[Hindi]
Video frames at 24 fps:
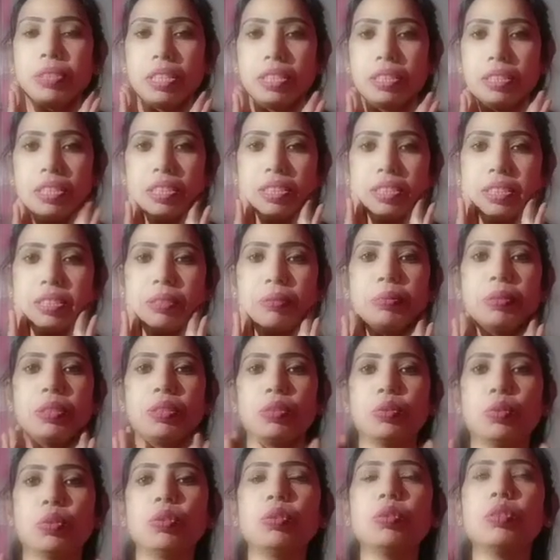करके जबड़े
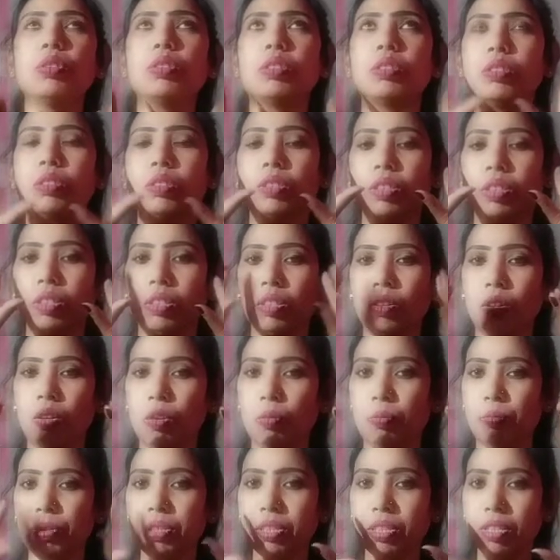को
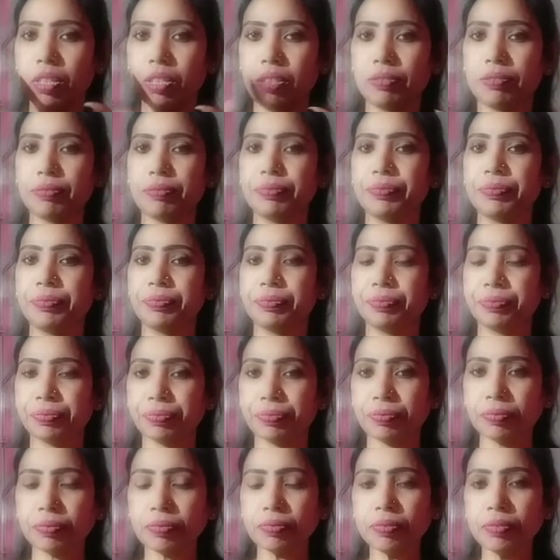ओपन
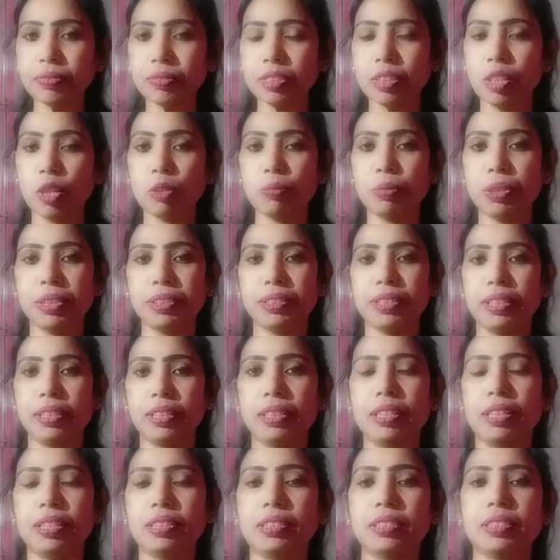और बंद
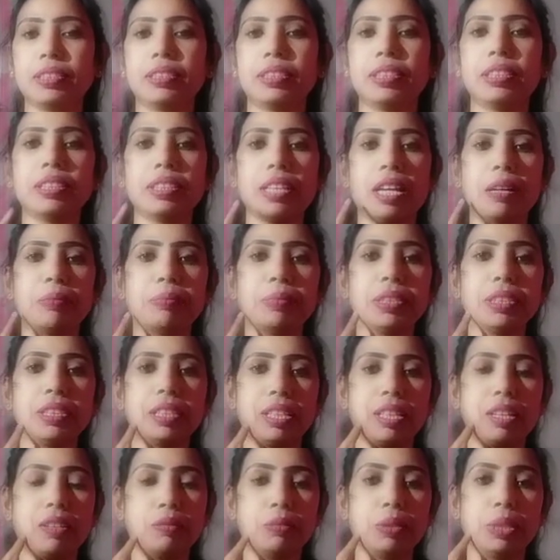करना है जिससे यहाँ पे
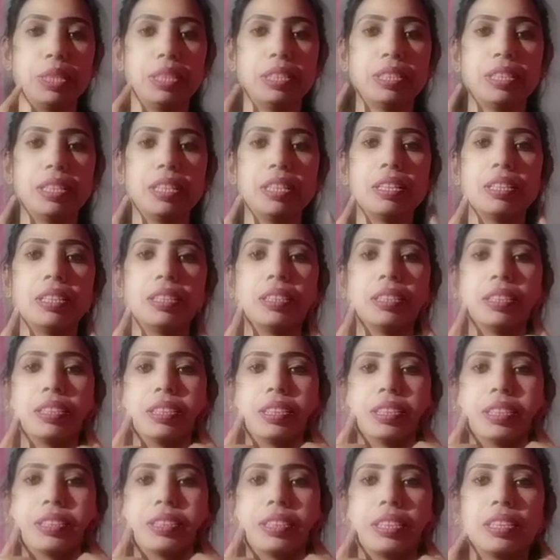तनाव बनेगा
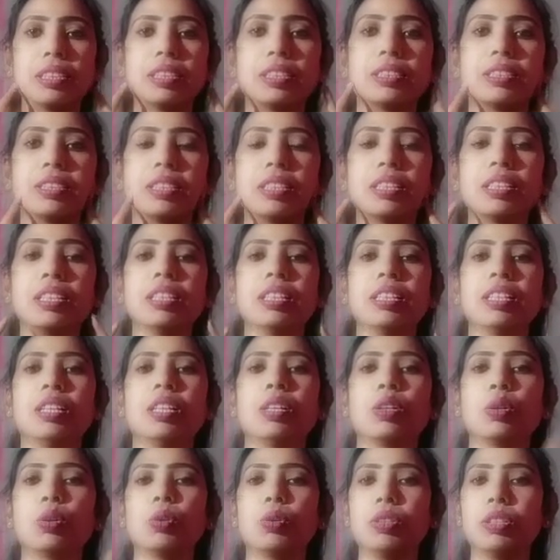इस तरीके से
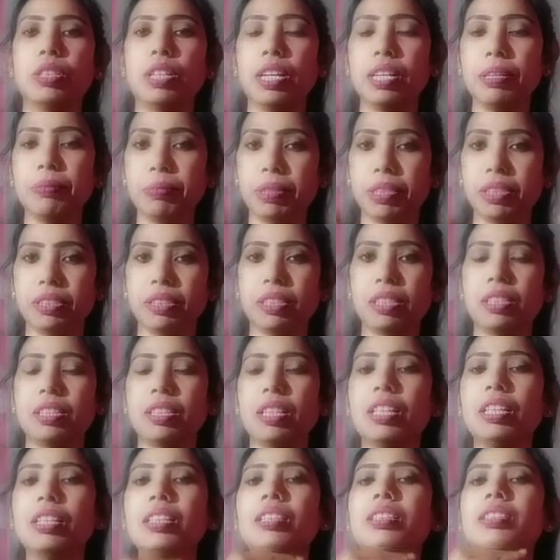खोलना है बंद
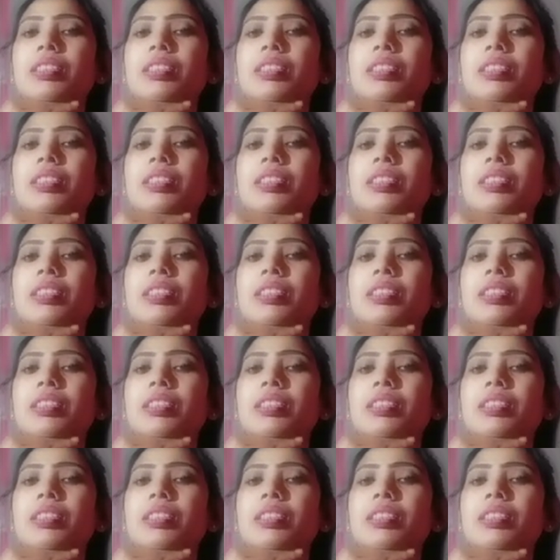करना है